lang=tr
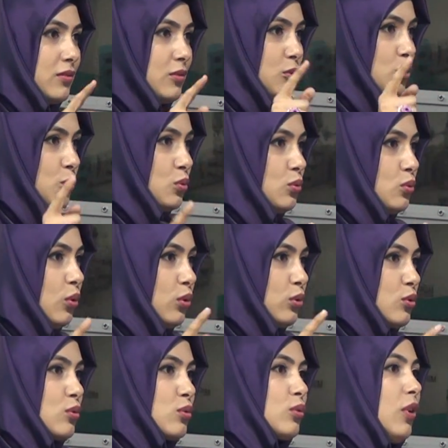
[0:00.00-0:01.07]
kutu
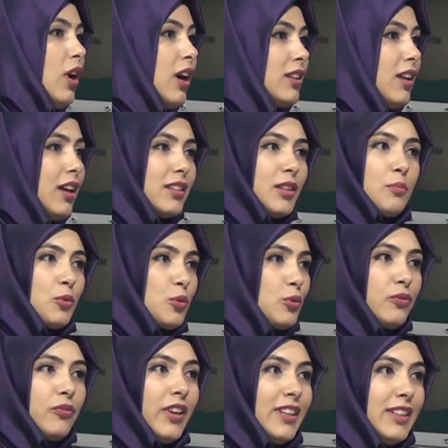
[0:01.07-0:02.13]
dolusu halhal hal
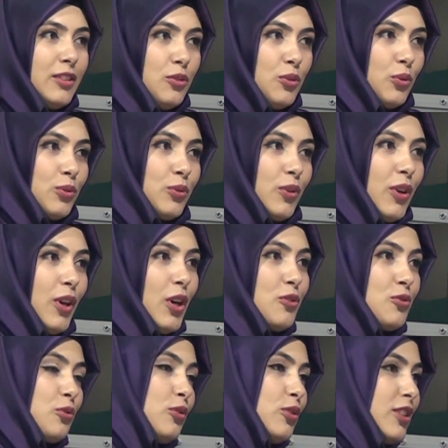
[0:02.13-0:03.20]
yapıyordum ve gidiyordu.
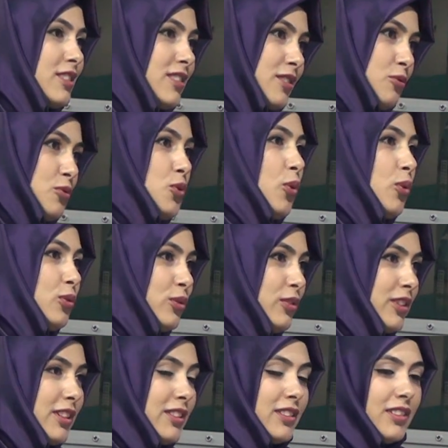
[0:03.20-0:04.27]
Çünkü yazın çok
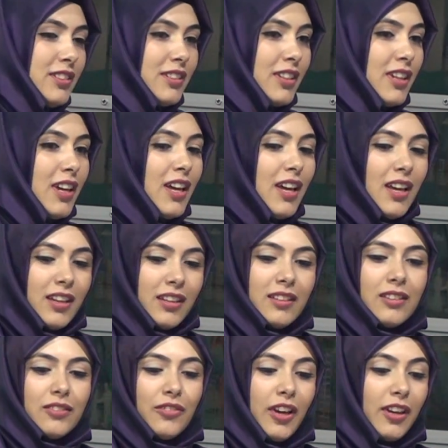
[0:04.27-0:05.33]
kullanılır. Çok.
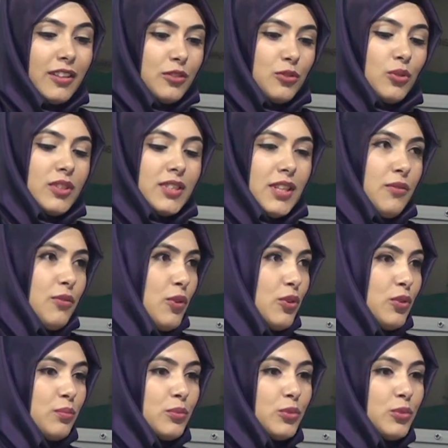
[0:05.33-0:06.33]
E, ve çok seviyorum